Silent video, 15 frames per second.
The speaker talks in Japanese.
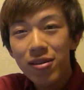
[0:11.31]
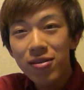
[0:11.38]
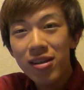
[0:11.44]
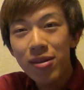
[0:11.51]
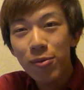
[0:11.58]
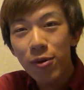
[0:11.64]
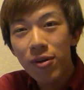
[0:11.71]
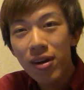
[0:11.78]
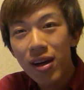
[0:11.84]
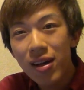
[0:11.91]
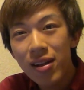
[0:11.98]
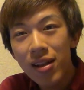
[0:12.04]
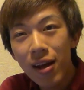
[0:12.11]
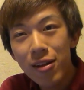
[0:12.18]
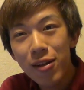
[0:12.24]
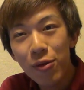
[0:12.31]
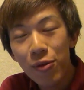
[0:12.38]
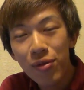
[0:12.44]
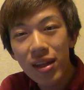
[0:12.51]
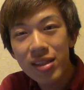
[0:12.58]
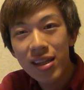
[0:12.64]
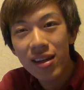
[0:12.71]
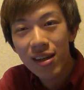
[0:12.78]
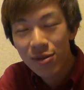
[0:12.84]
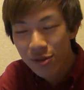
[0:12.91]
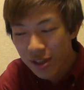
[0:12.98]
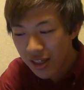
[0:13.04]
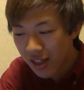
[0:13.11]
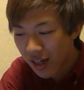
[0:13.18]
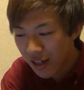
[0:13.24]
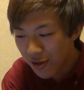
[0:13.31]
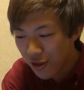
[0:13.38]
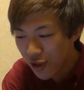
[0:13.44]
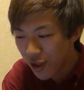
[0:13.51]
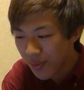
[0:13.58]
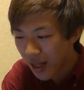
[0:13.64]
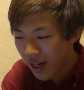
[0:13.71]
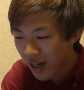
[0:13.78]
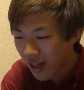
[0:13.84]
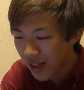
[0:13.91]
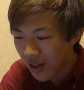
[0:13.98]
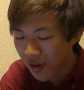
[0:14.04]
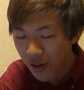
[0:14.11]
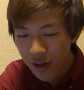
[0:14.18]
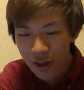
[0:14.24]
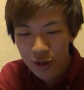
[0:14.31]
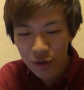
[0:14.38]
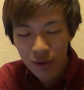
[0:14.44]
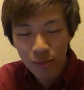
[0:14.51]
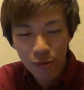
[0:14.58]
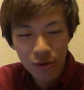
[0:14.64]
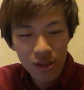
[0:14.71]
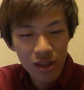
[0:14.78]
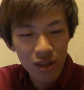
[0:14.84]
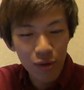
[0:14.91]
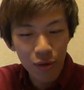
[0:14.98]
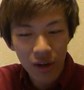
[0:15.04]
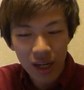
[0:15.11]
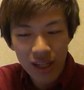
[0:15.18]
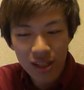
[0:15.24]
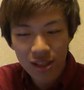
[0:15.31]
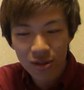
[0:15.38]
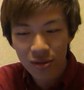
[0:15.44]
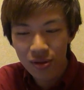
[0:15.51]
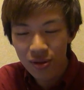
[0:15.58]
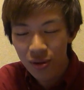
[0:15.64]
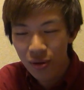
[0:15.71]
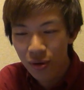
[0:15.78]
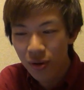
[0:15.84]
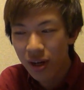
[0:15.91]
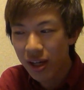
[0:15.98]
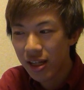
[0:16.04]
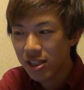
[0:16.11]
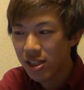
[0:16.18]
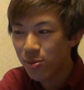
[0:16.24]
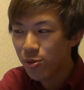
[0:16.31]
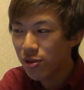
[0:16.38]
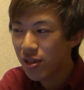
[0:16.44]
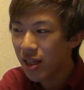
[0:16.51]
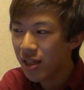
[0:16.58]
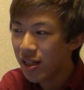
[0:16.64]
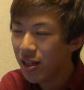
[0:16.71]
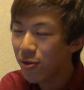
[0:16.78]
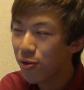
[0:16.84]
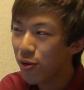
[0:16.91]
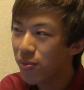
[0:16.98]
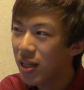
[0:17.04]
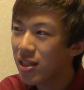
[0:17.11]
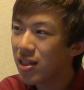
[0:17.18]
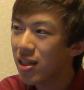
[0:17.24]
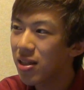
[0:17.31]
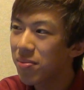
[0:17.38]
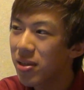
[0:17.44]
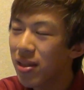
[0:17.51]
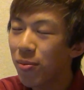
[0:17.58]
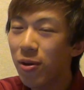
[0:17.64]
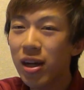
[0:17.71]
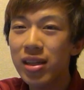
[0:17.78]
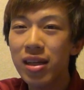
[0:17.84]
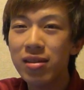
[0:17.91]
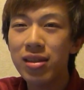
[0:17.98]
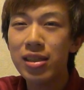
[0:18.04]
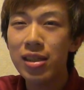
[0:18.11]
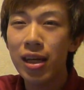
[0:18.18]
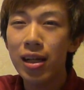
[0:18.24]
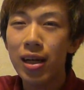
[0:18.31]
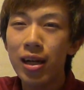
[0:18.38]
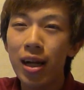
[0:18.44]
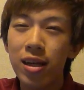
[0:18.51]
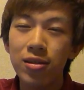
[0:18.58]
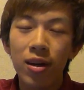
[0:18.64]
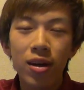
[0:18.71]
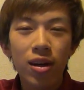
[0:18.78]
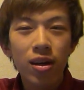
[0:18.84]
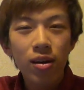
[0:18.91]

疑問が、なんでこんな性格の人間が YouTuber なんかやってるのか、それはもう自己顕示欲の権下で自分のやってることを皆さんに見てもらいたくて仕方がないんです。